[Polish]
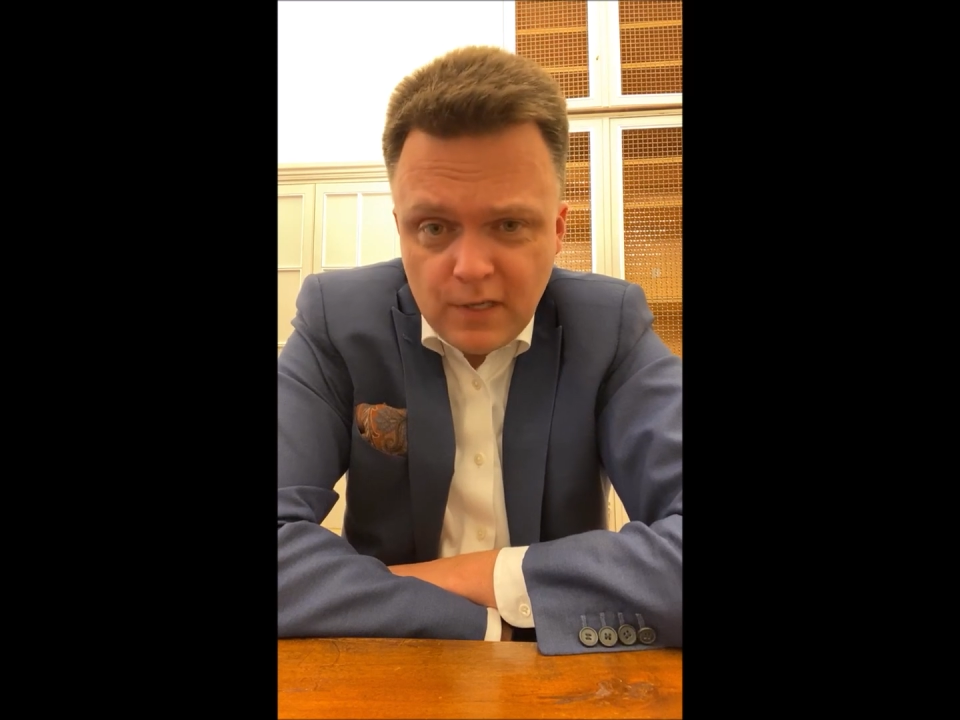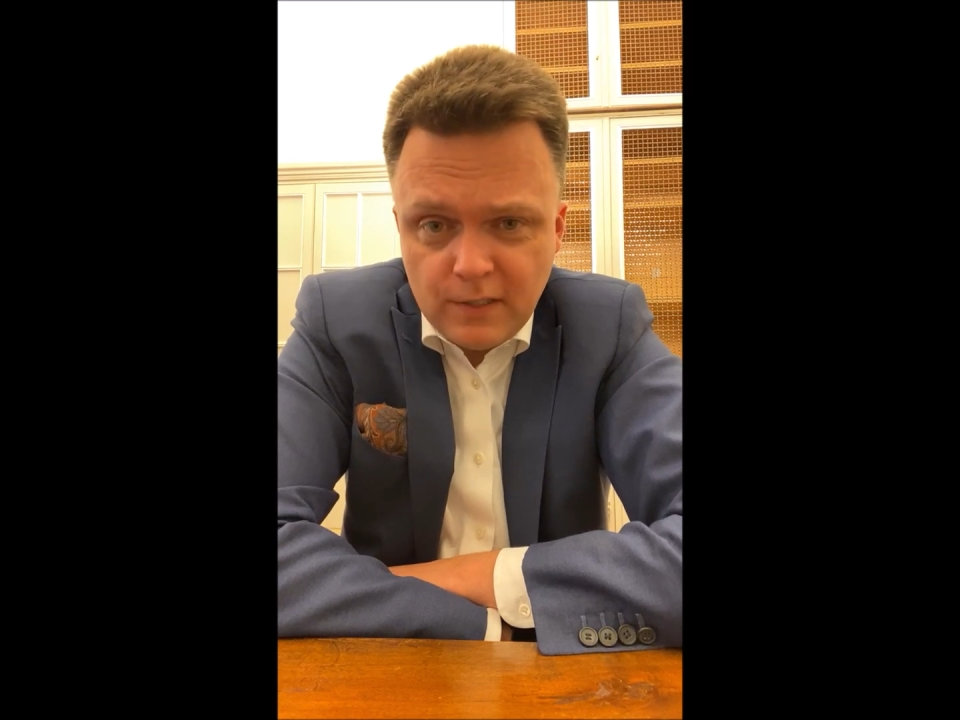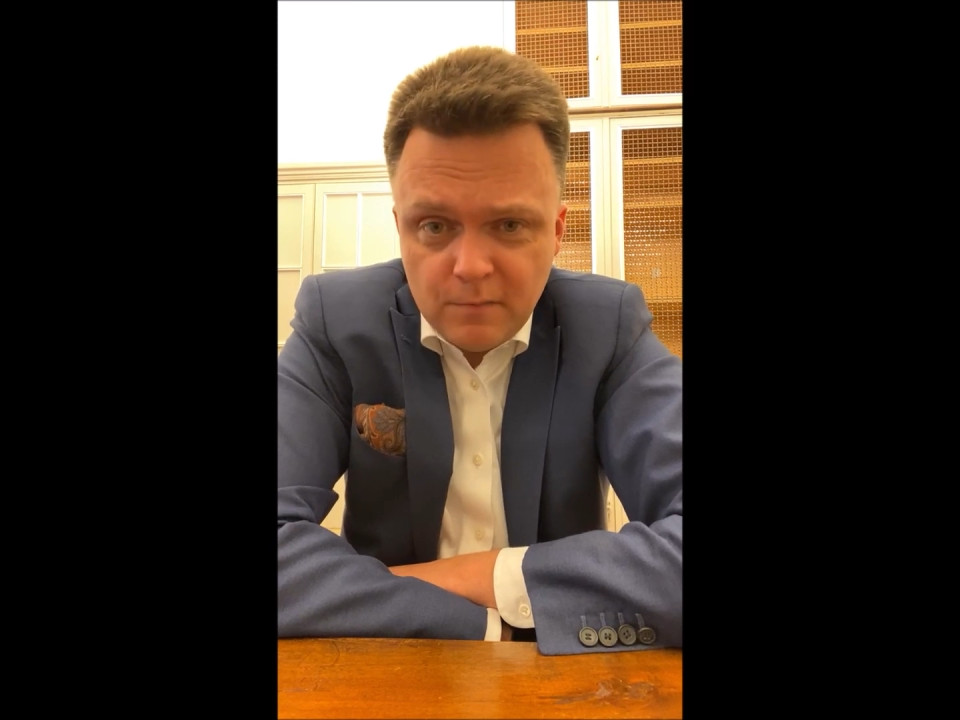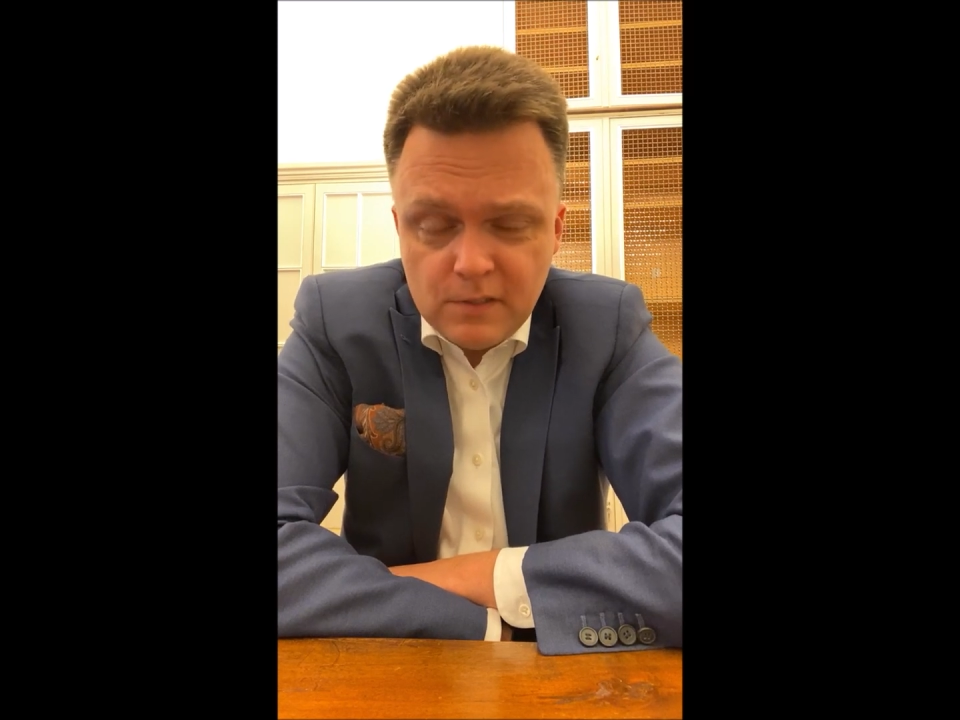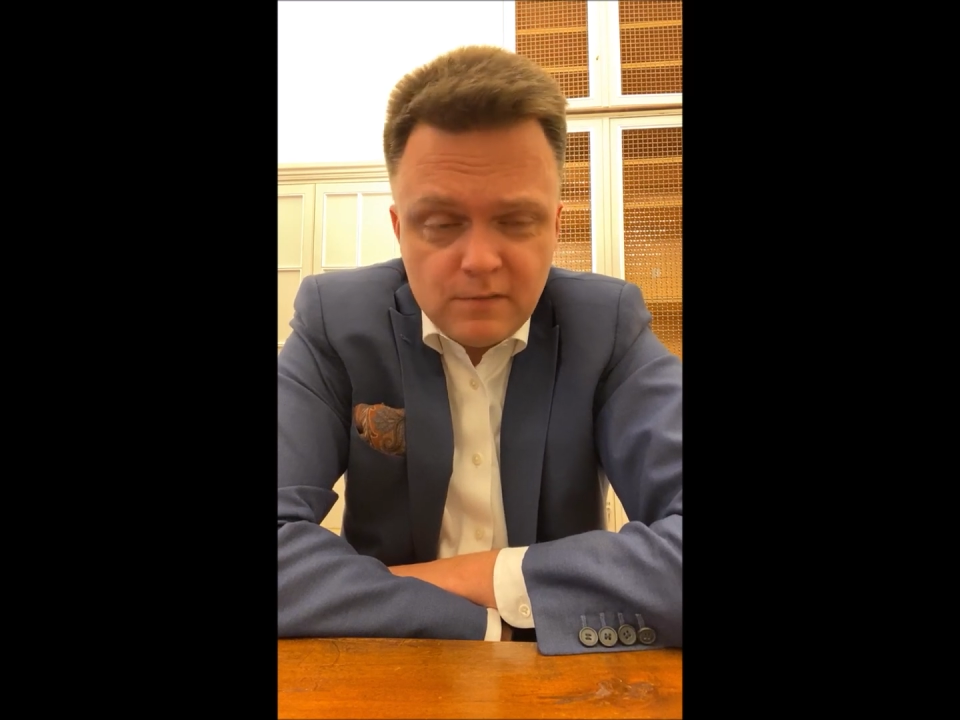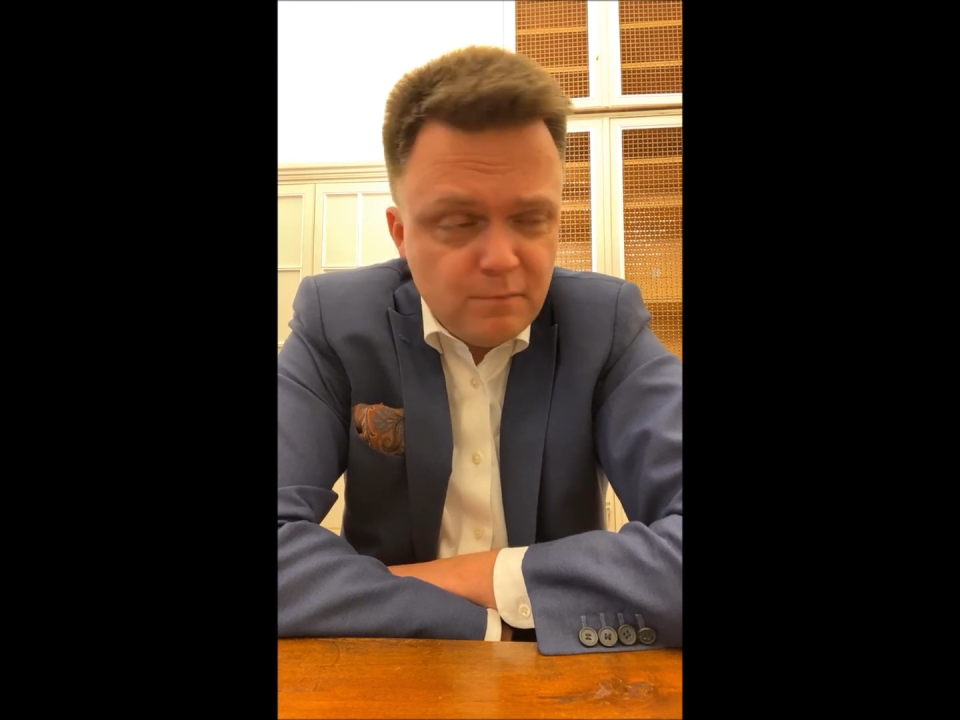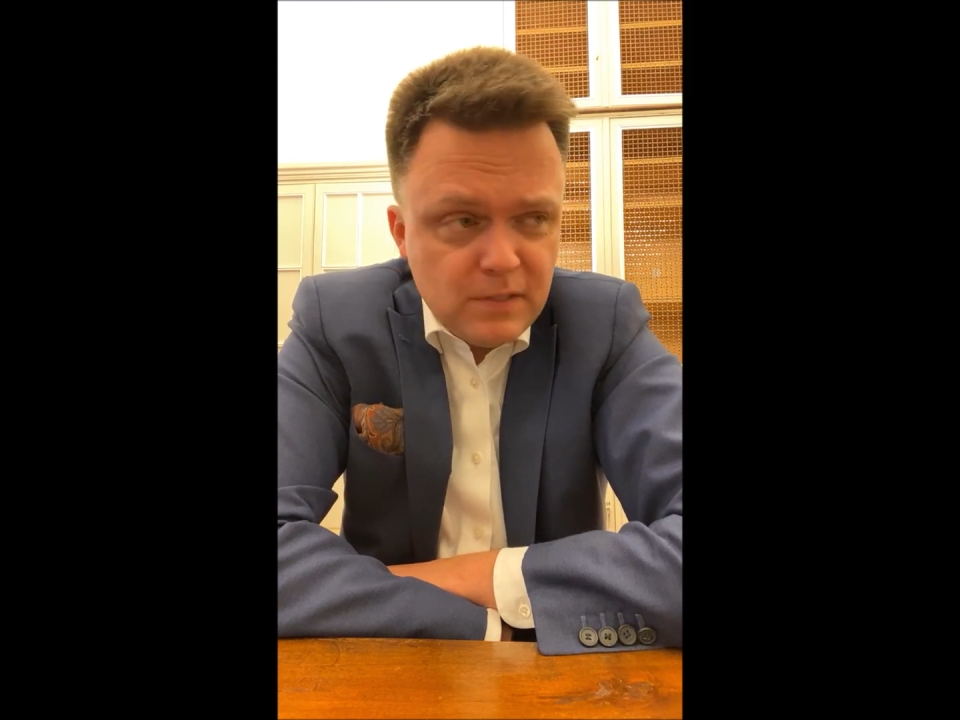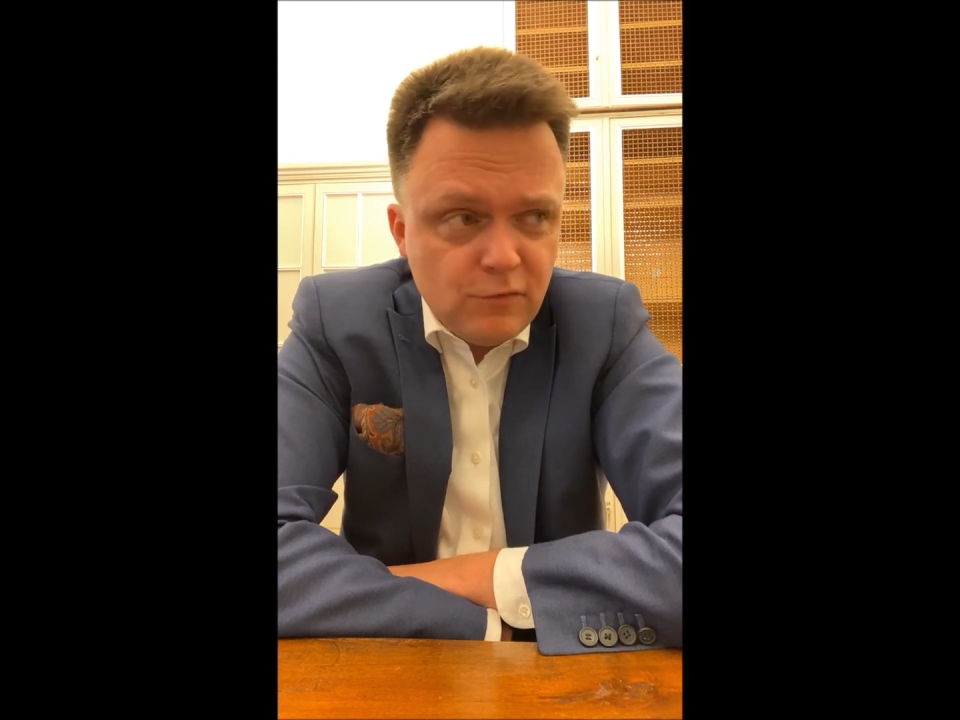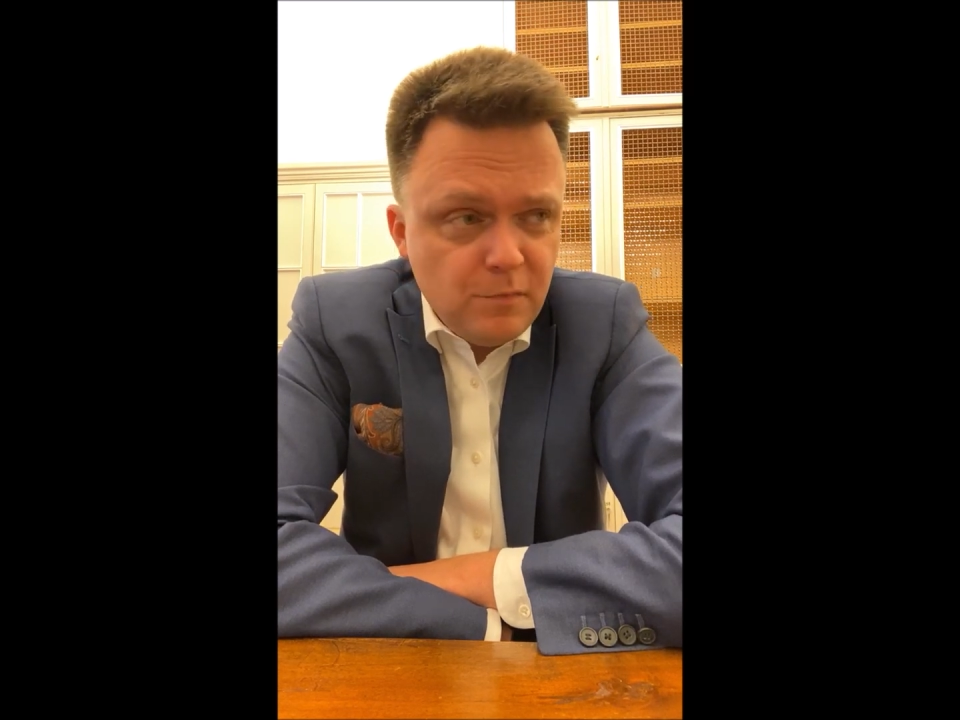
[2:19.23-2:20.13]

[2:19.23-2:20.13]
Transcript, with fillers: jakim jest bez